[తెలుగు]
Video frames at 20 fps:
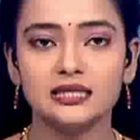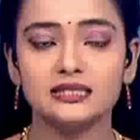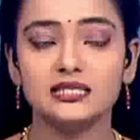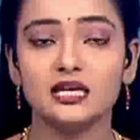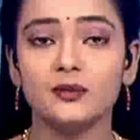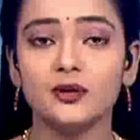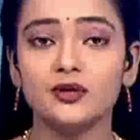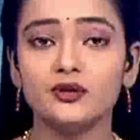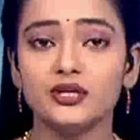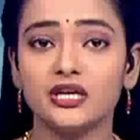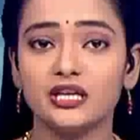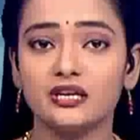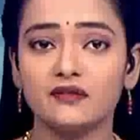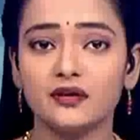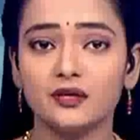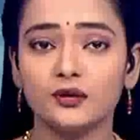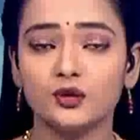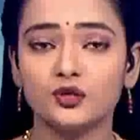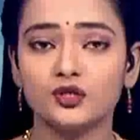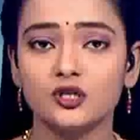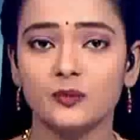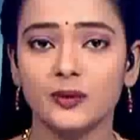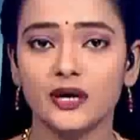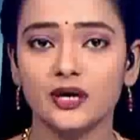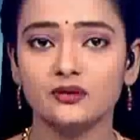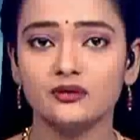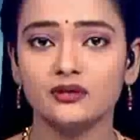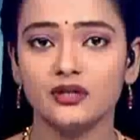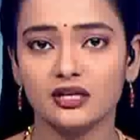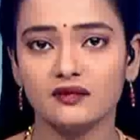సభను ఇరవై రోజుల
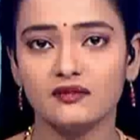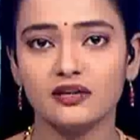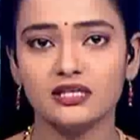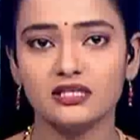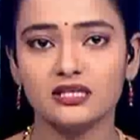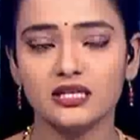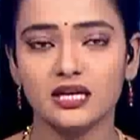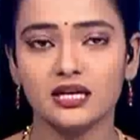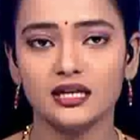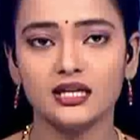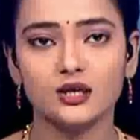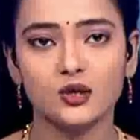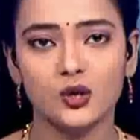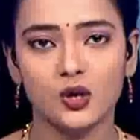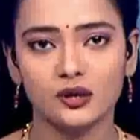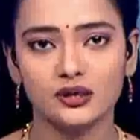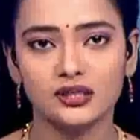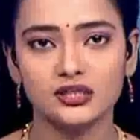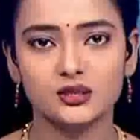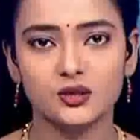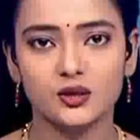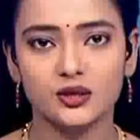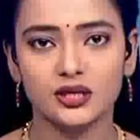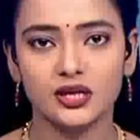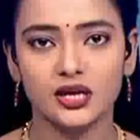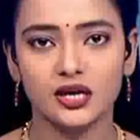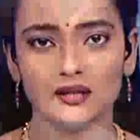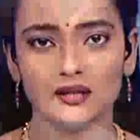పాటు నిర్వహించాలని కాంగ్రెస్ కోరినా